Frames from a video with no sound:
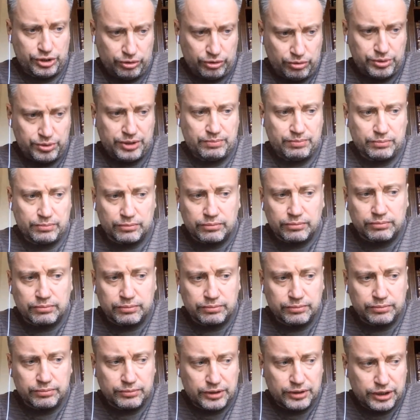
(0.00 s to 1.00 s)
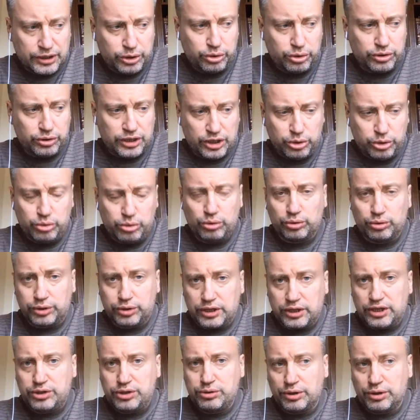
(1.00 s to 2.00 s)
Ну, в общем,
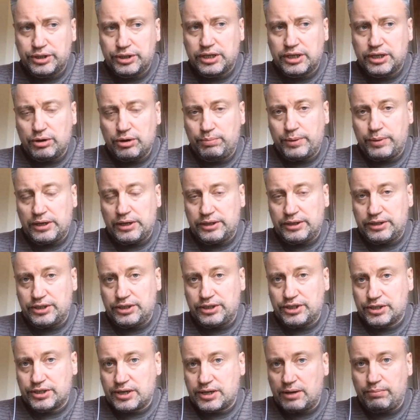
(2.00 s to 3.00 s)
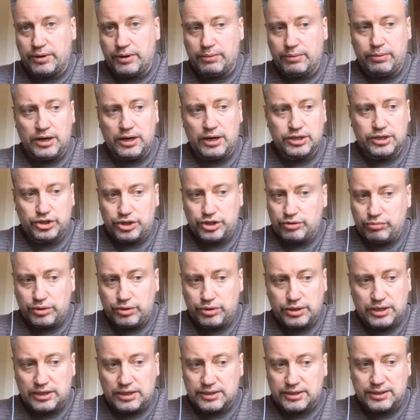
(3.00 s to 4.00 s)
идут, идет геополитическая борьба,
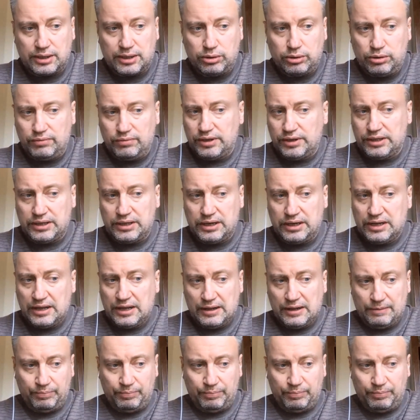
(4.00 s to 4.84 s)
ничего не остановлено,